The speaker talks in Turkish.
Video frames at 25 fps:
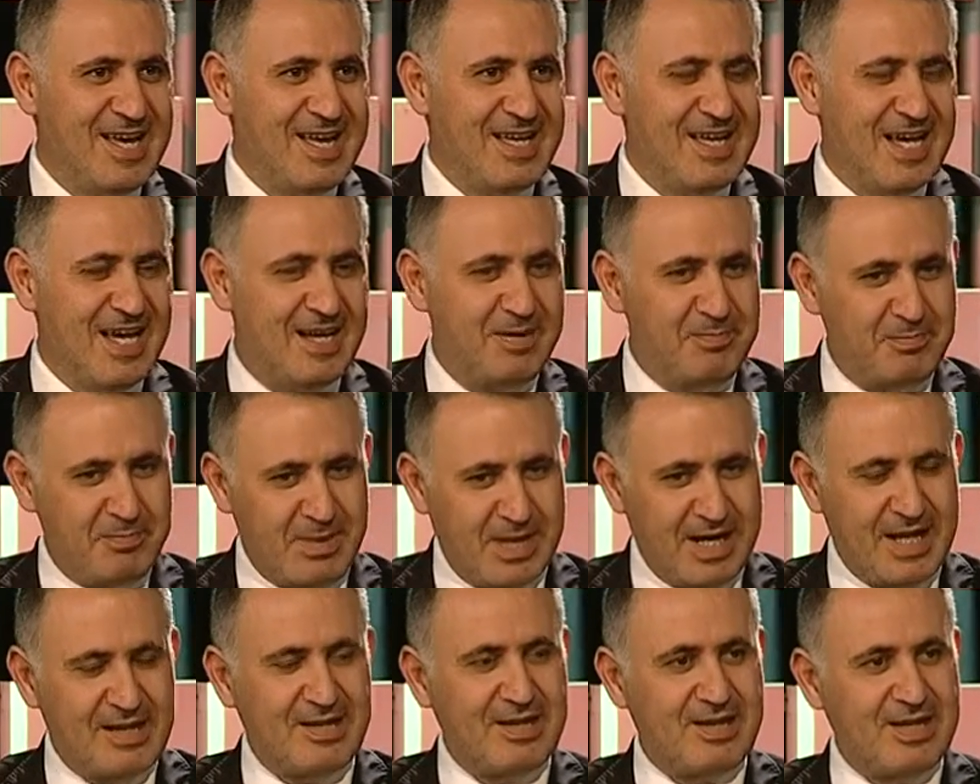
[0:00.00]
Yani
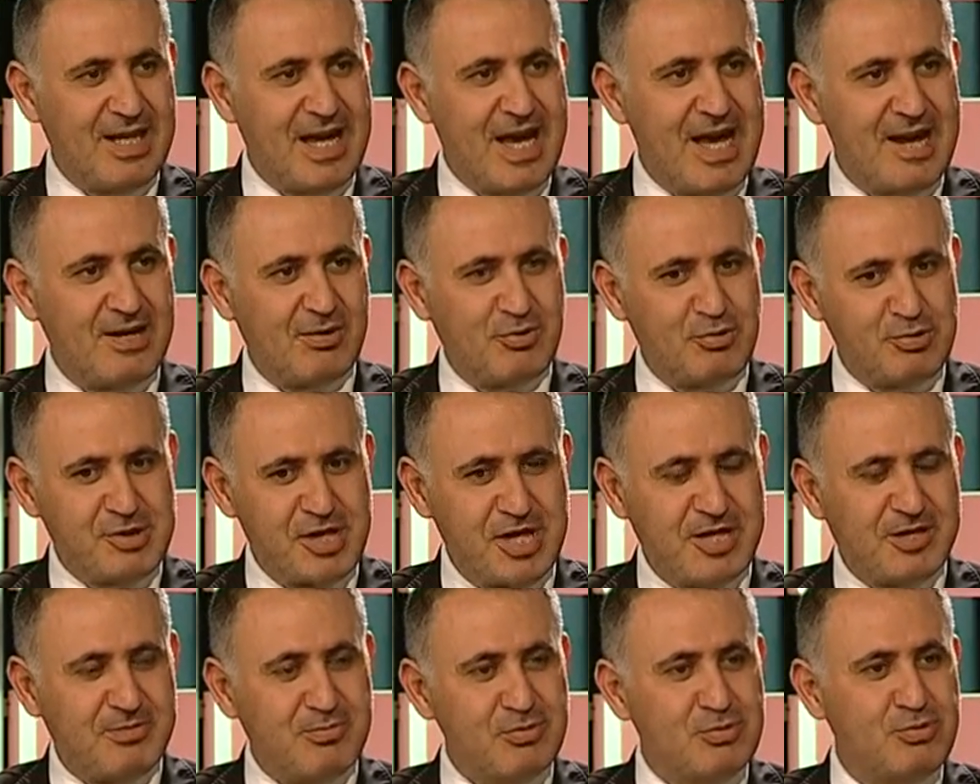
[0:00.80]
bana dedi eğer
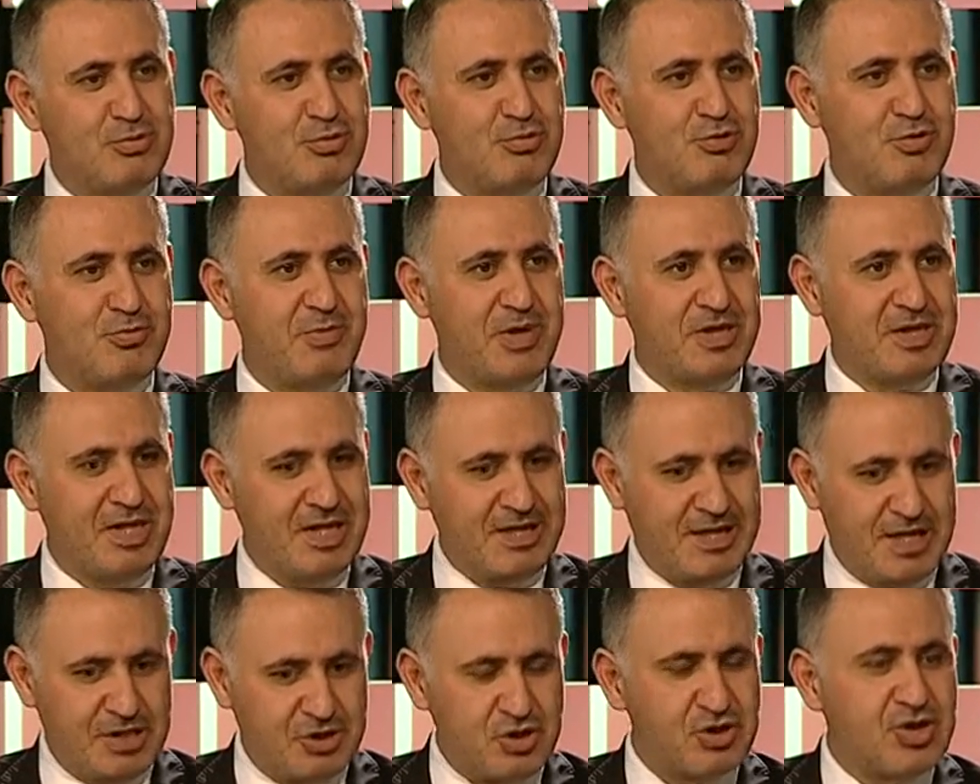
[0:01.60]
Kuzey Kıbrıs Türk Cumhuriyeti'ne
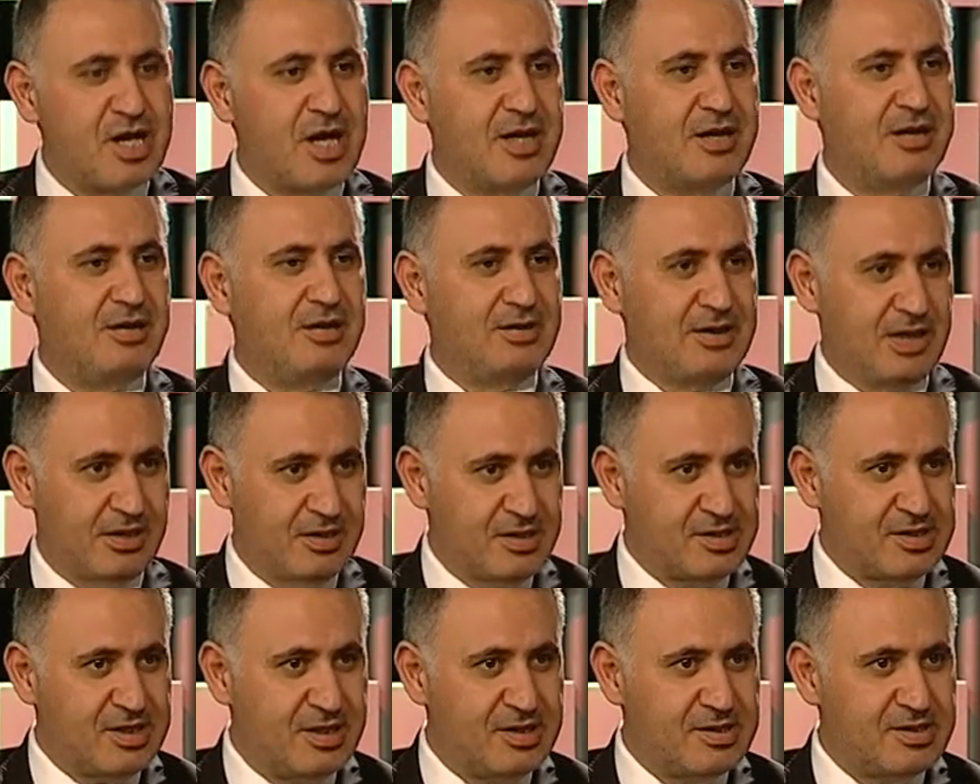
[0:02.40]
geçiş hakkını
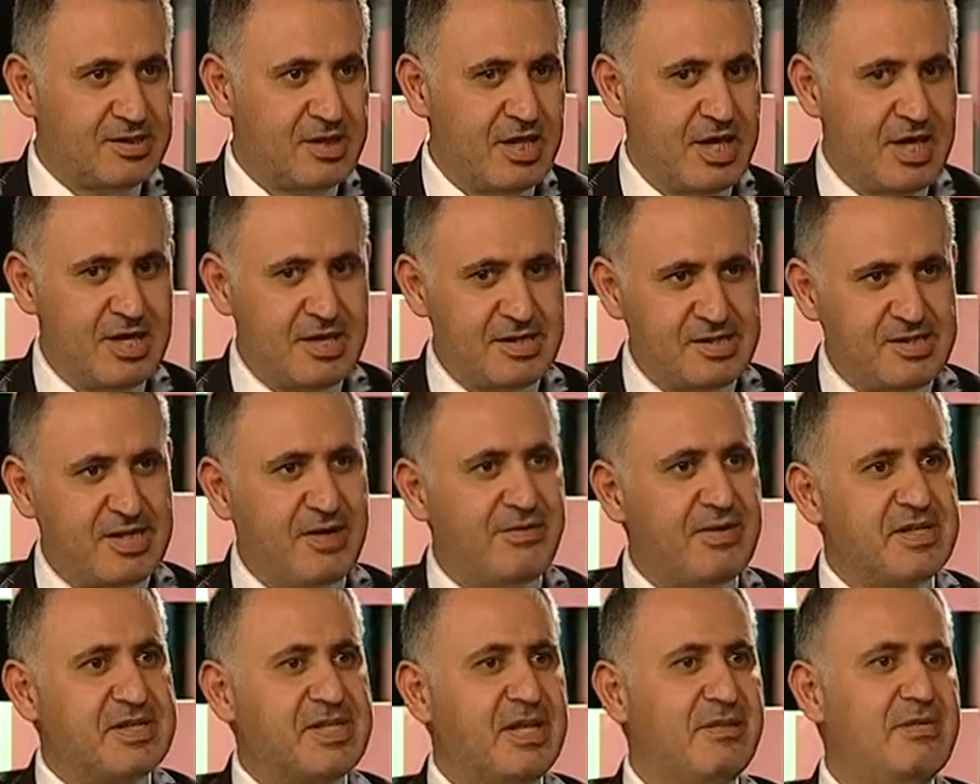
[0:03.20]
tanırsanız gelirim.
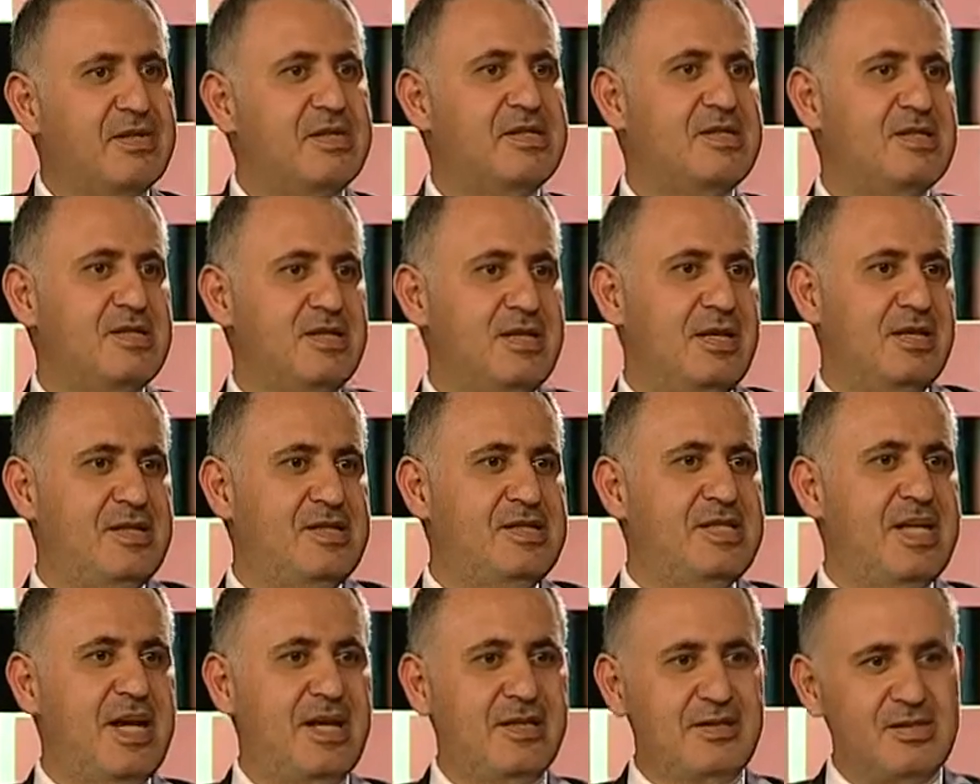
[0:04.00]
seve seve sizin de
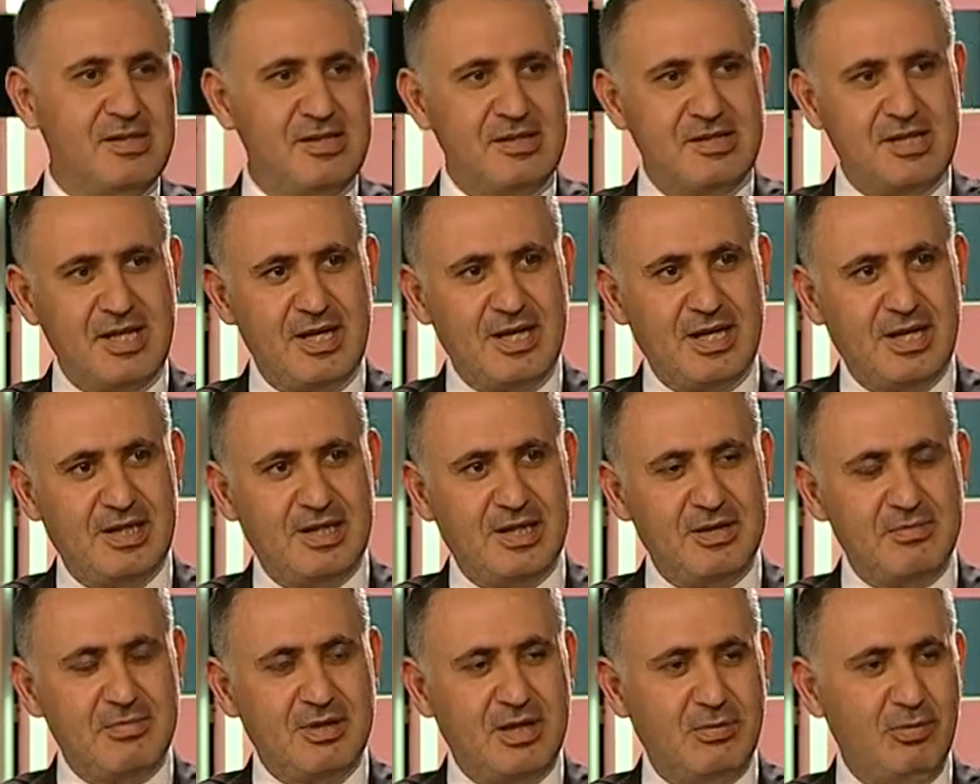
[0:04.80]
ziyaretinize
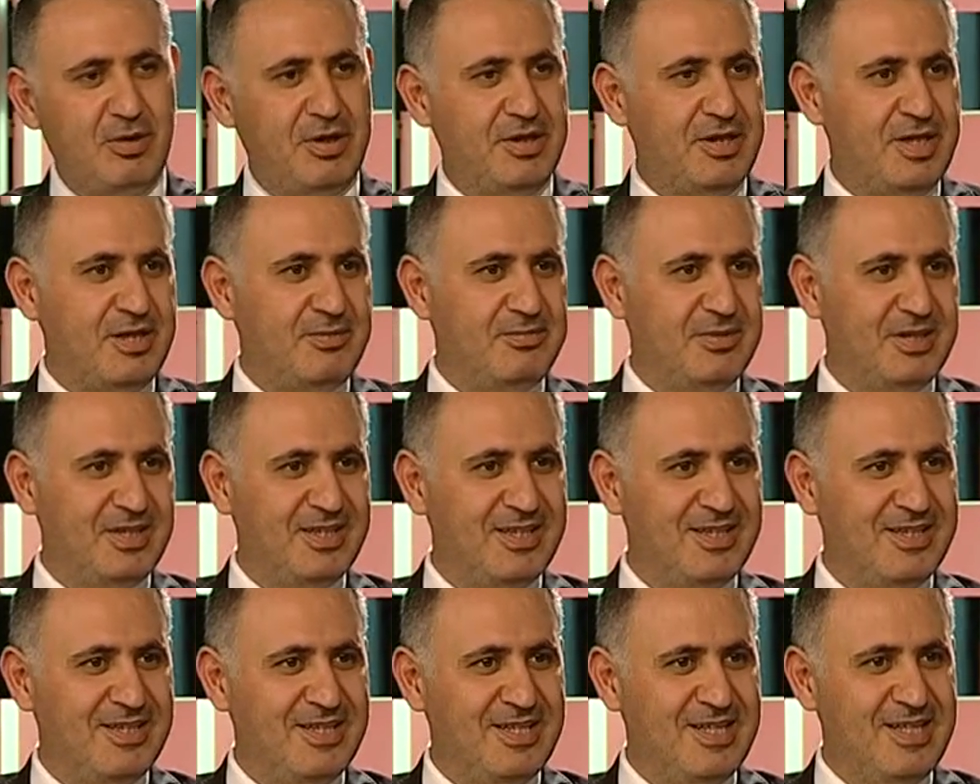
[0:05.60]
gelirim kabul ederim dedi.
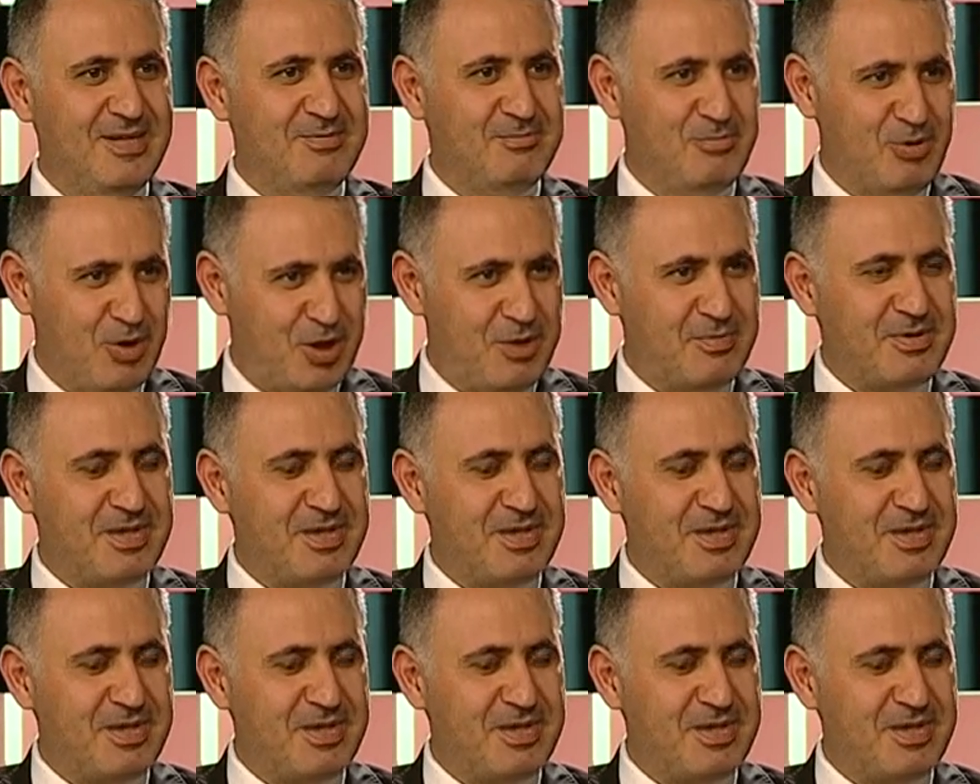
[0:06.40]
Böyle